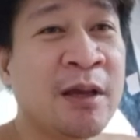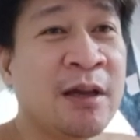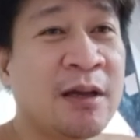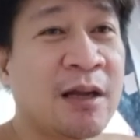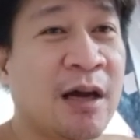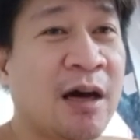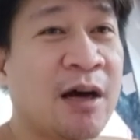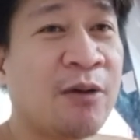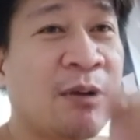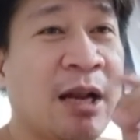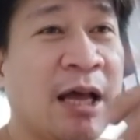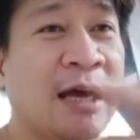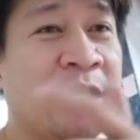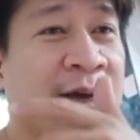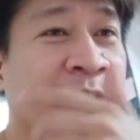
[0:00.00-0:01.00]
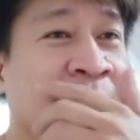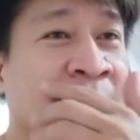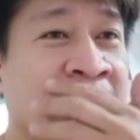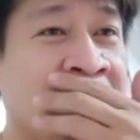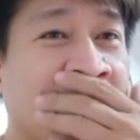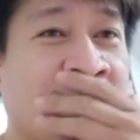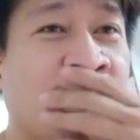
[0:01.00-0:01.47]
na wala
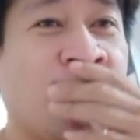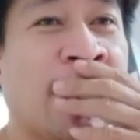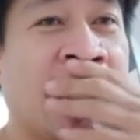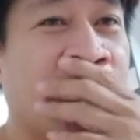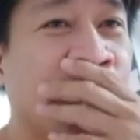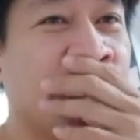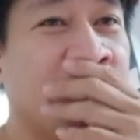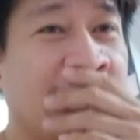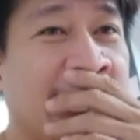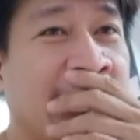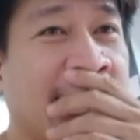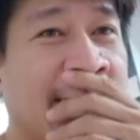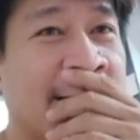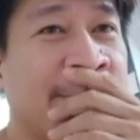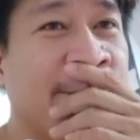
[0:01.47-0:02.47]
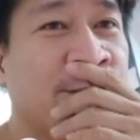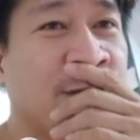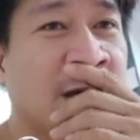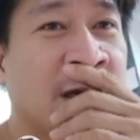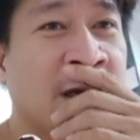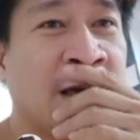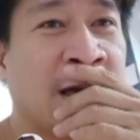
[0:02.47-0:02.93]
nang ginawa kundi ang
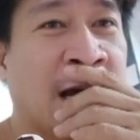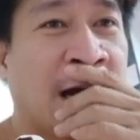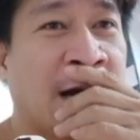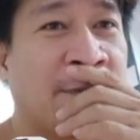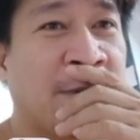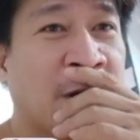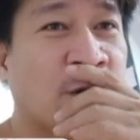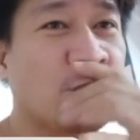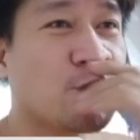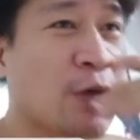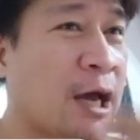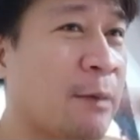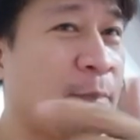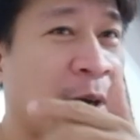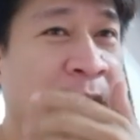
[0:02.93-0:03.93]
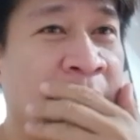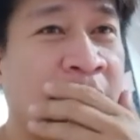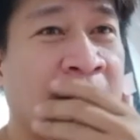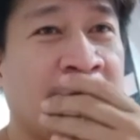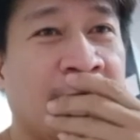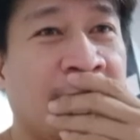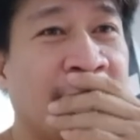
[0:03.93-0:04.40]
uh, pag-usapan
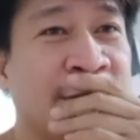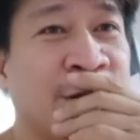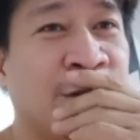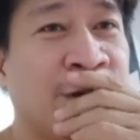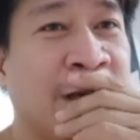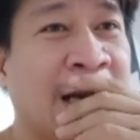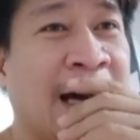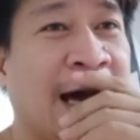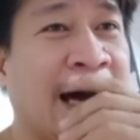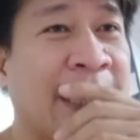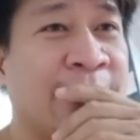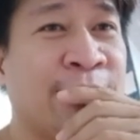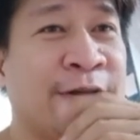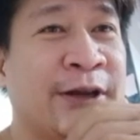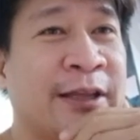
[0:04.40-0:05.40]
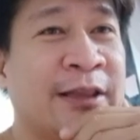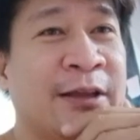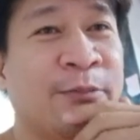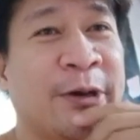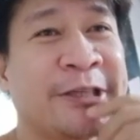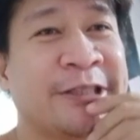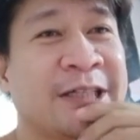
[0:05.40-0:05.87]
ang relasyon nila Ayon at
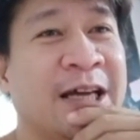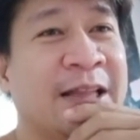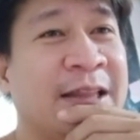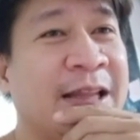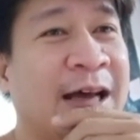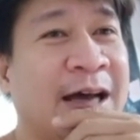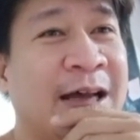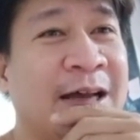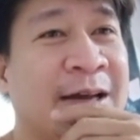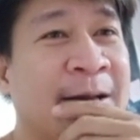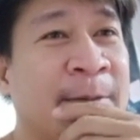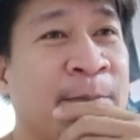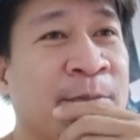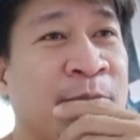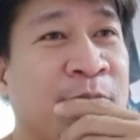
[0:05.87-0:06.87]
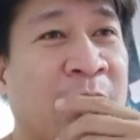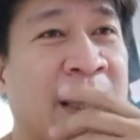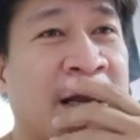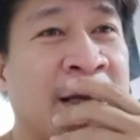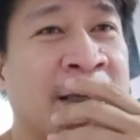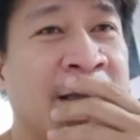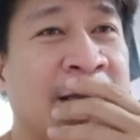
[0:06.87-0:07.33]
ni Vice Ganda.
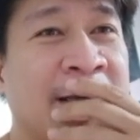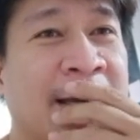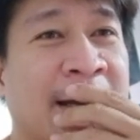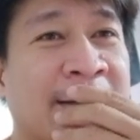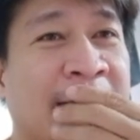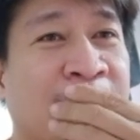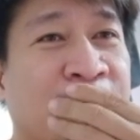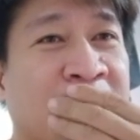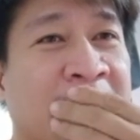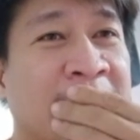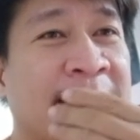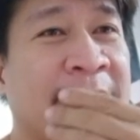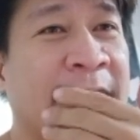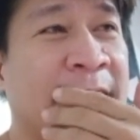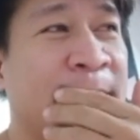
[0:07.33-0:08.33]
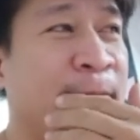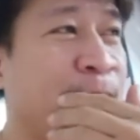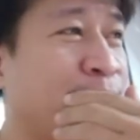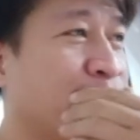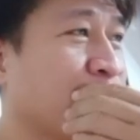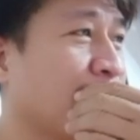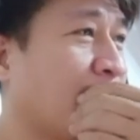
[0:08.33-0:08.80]
Parang hindi yata magandang
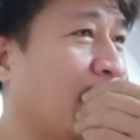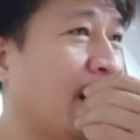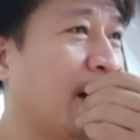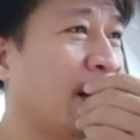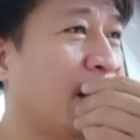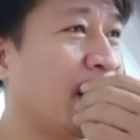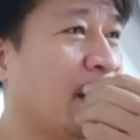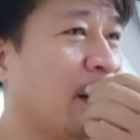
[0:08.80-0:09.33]
uh, ah, uh,